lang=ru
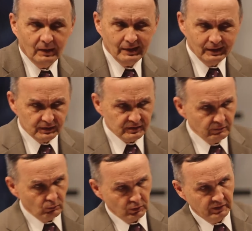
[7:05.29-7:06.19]
мы
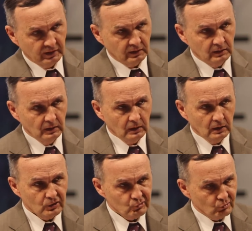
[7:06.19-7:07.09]
сегодня,
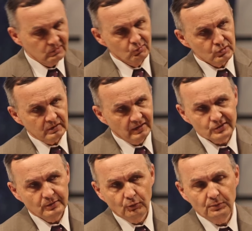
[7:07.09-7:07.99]
что служит
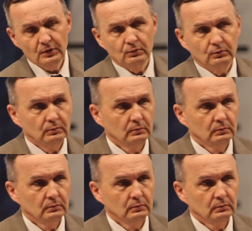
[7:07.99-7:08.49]
нашему миру.